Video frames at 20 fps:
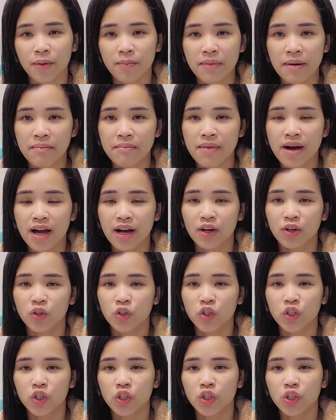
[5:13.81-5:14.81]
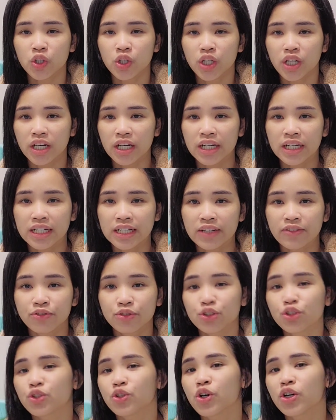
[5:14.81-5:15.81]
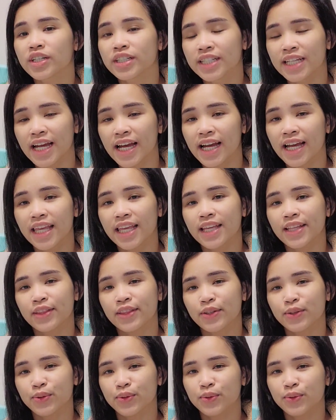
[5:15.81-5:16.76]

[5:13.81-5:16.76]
membangun uh, food courtnya kayak gitu